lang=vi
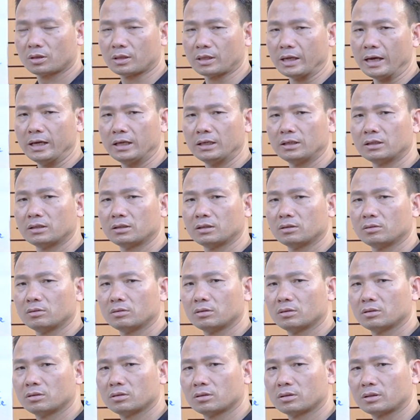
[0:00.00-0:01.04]
tên
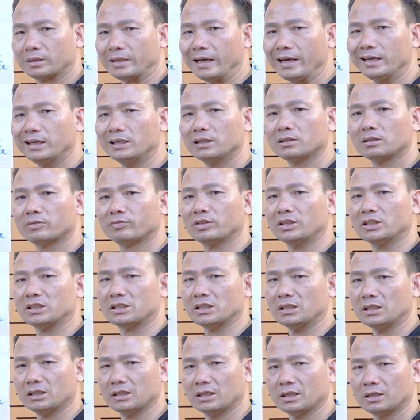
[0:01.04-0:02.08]
tên vị
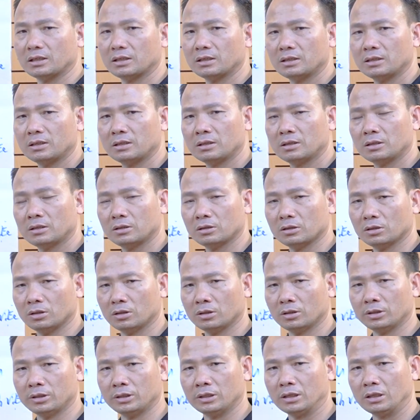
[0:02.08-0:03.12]
trí này
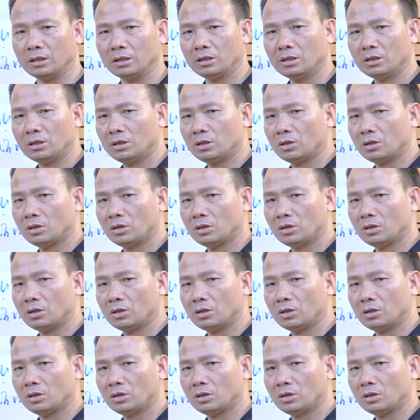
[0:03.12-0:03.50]
rồi ờ,